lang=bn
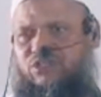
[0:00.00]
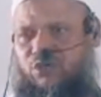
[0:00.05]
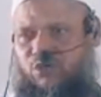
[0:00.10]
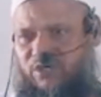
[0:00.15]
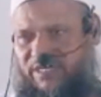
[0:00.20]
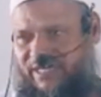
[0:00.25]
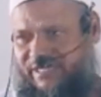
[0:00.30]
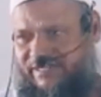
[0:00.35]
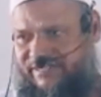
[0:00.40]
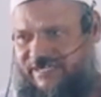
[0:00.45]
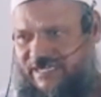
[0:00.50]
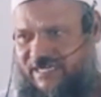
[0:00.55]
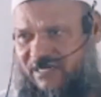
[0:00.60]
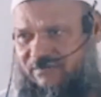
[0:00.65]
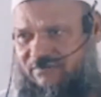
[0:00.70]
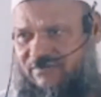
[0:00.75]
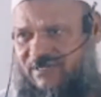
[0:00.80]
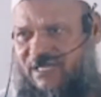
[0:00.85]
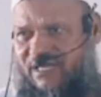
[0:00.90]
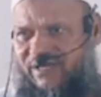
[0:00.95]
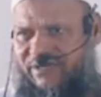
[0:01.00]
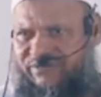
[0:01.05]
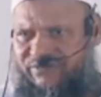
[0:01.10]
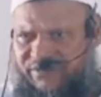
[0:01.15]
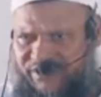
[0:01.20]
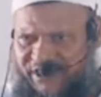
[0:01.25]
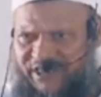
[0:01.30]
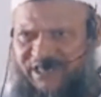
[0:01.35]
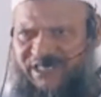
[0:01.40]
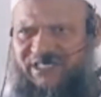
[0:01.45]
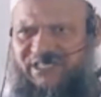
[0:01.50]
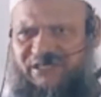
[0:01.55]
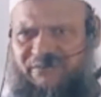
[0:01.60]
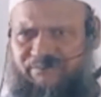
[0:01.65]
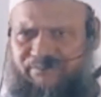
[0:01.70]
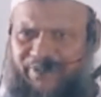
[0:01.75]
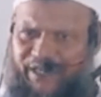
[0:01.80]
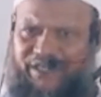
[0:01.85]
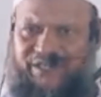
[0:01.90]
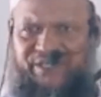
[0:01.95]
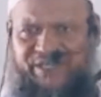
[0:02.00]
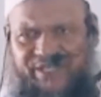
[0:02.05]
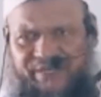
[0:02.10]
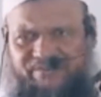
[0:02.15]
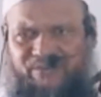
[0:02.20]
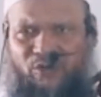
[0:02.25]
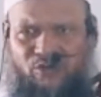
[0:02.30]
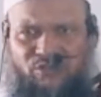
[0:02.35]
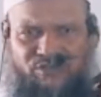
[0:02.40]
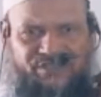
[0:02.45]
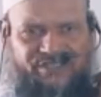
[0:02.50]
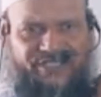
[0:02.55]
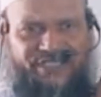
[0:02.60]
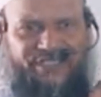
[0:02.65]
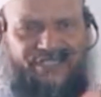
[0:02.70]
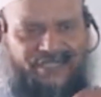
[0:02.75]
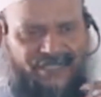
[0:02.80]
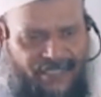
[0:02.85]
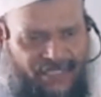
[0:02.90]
ঝুলিয়ে দিলাম তিন বেনি বলতে